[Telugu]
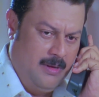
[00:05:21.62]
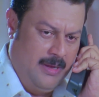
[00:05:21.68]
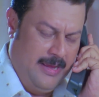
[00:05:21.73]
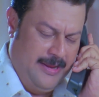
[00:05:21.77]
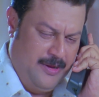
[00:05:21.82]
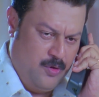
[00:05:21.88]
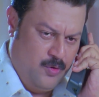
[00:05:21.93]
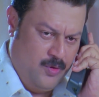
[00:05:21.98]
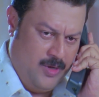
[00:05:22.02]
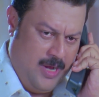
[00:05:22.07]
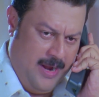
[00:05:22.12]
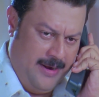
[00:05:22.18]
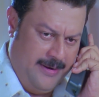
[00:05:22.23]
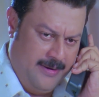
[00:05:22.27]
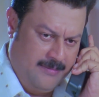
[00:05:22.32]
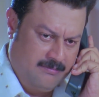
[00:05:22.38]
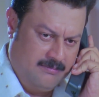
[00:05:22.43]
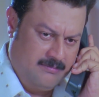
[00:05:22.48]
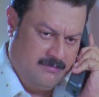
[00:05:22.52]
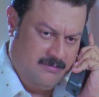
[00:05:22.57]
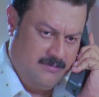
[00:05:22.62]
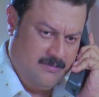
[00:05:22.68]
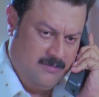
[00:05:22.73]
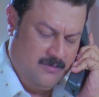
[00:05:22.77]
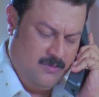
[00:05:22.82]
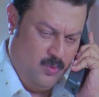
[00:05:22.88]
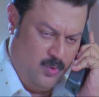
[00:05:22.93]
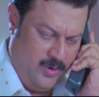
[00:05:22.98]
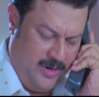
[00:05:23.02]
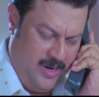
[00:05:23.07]
నీతో మాట్లాడాలి
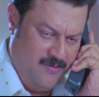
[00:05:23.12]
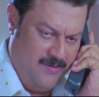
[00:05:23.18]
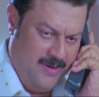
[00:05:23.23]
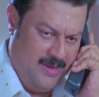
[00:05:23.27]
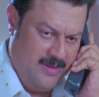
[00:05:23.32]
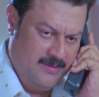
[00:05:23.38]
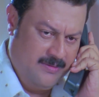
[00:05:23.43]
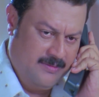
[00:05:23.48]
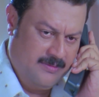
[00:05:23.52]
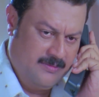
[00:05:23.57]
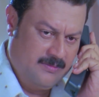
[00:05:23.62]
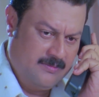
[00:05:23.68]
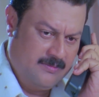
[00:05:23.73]
ఒకసారి రా